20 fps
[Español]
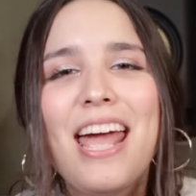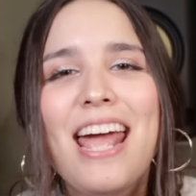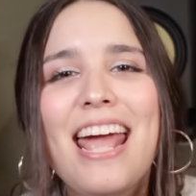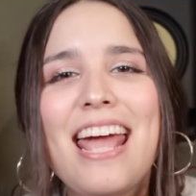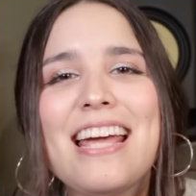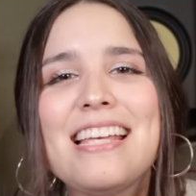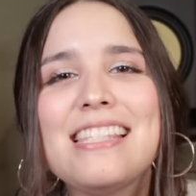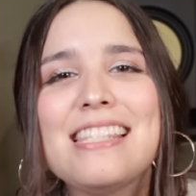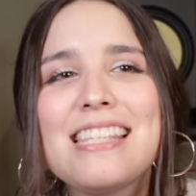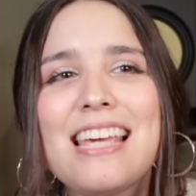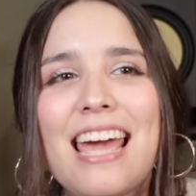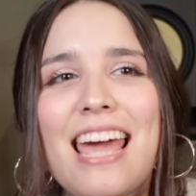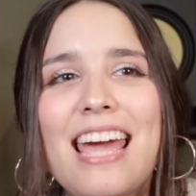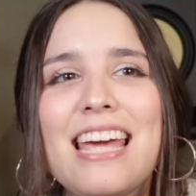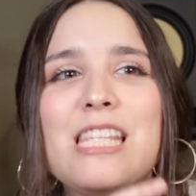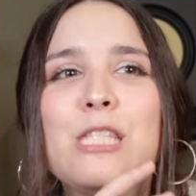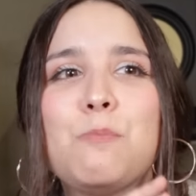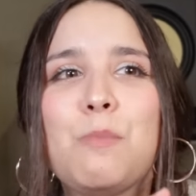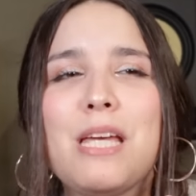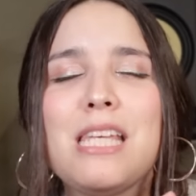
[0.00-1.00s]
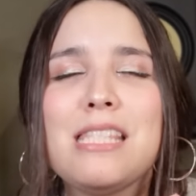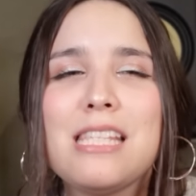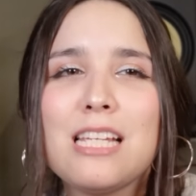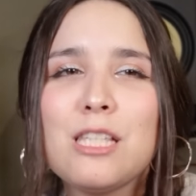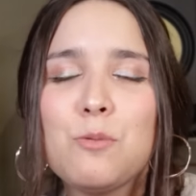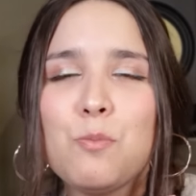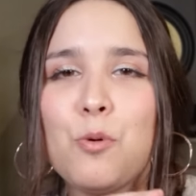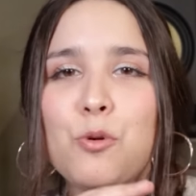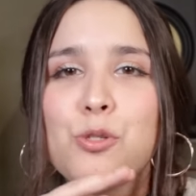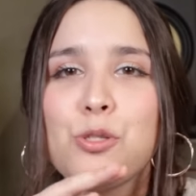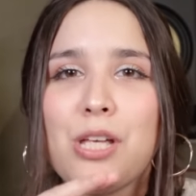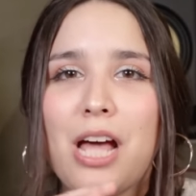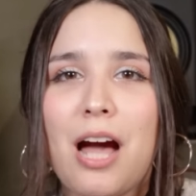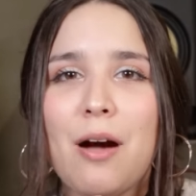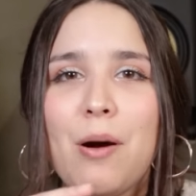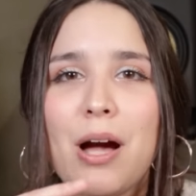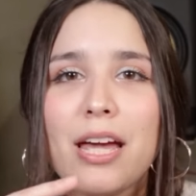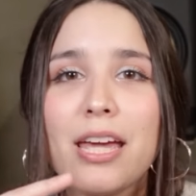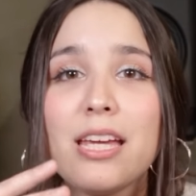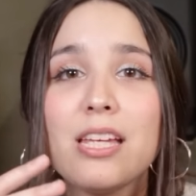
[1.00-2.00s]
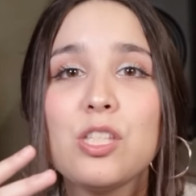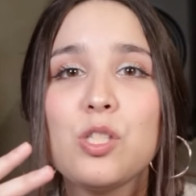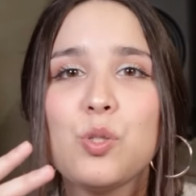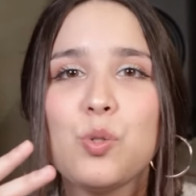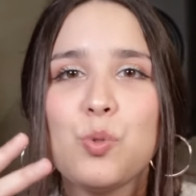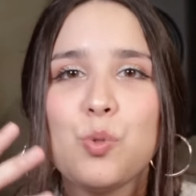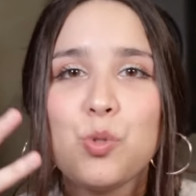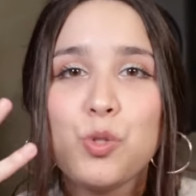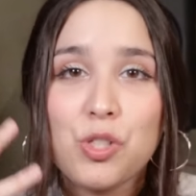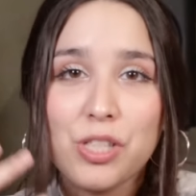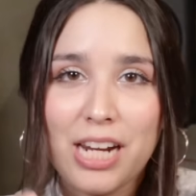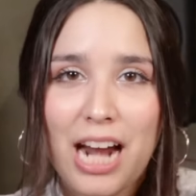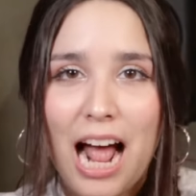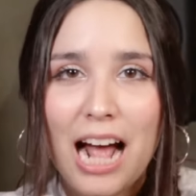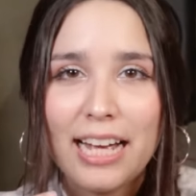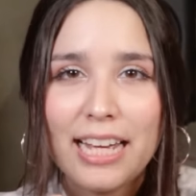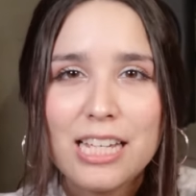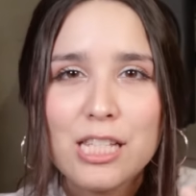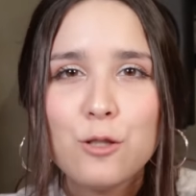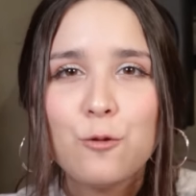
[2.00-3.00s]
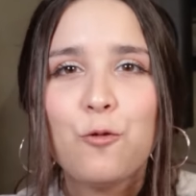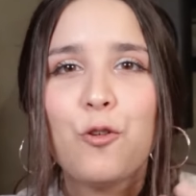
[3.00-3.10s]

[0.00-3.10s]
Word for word: es que SpaceX buscaba que sus trajes